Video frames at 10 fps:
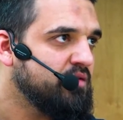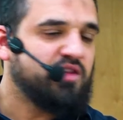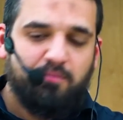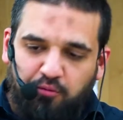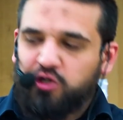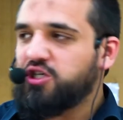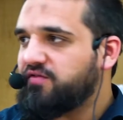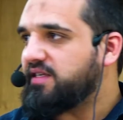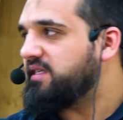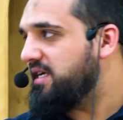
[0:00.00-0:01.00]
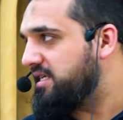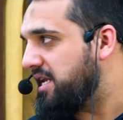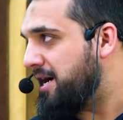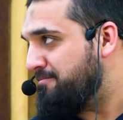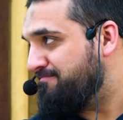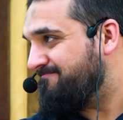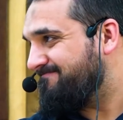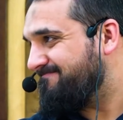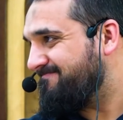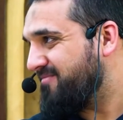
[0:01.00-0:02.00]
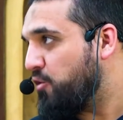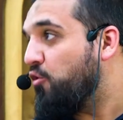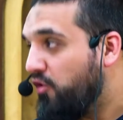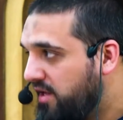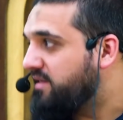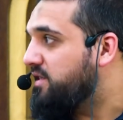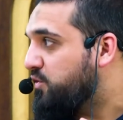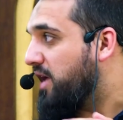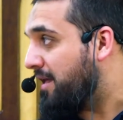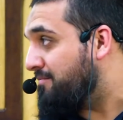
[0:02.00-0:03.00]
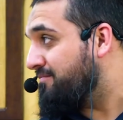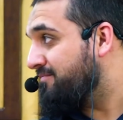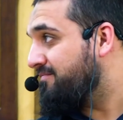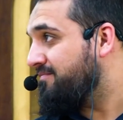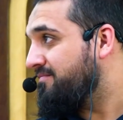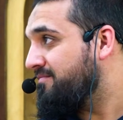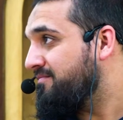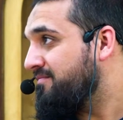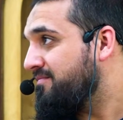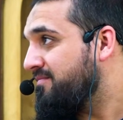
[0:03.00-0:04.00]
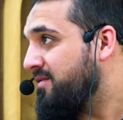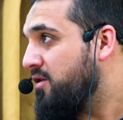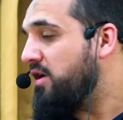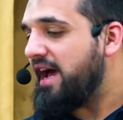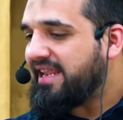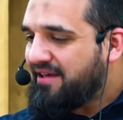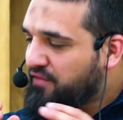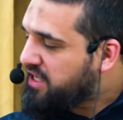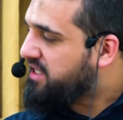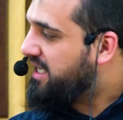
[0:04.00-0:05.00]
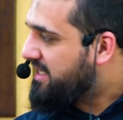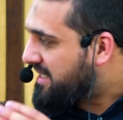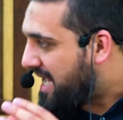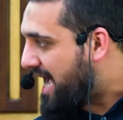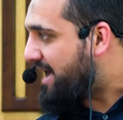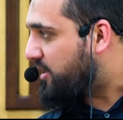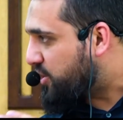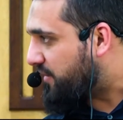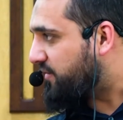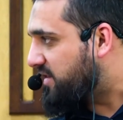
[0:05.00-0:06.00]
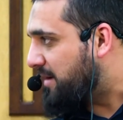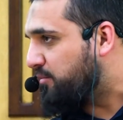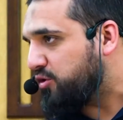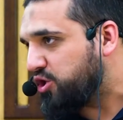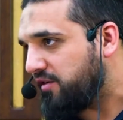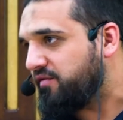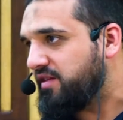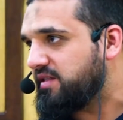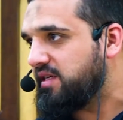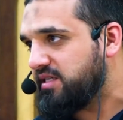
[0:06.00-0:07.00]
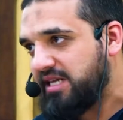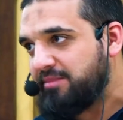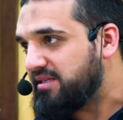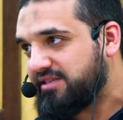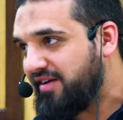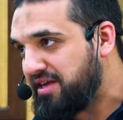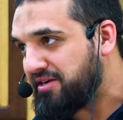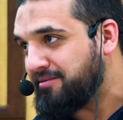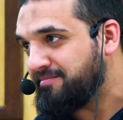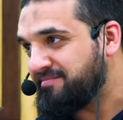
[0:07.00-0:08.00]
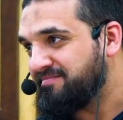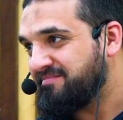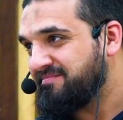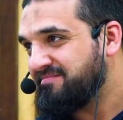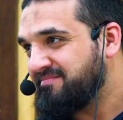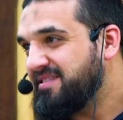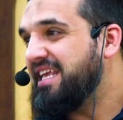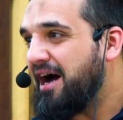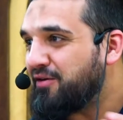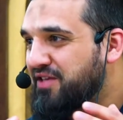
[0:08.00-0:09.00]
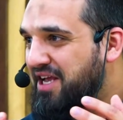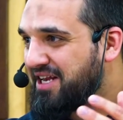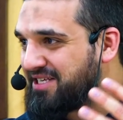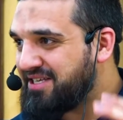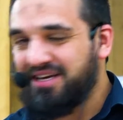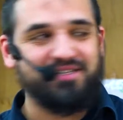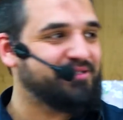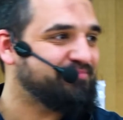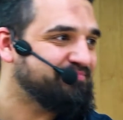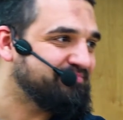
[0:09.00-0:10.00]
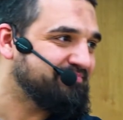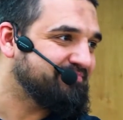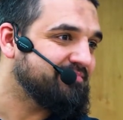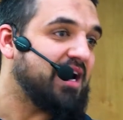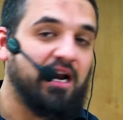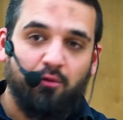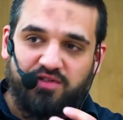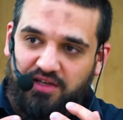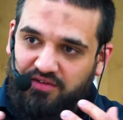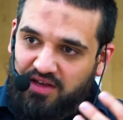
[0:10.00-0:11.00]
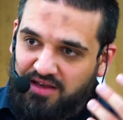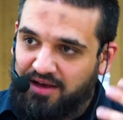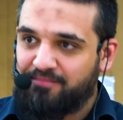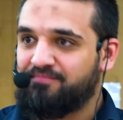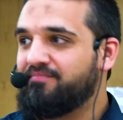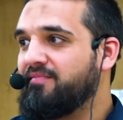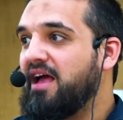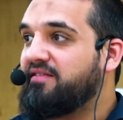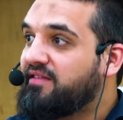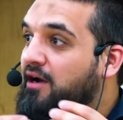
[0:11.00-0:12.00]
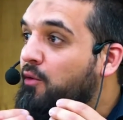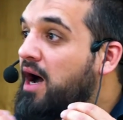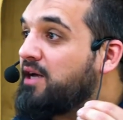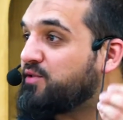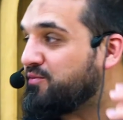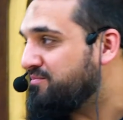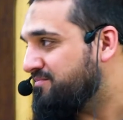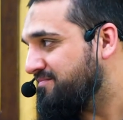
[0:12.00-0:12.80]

die Botschaft des Islam, ohne sie zu kennen. Und eine der wichtigsten Eigenschaften der Botschaften des Islam ist welche? Die Ausgeglichenheit. Al-Wasatiyya, Al-Tawazun.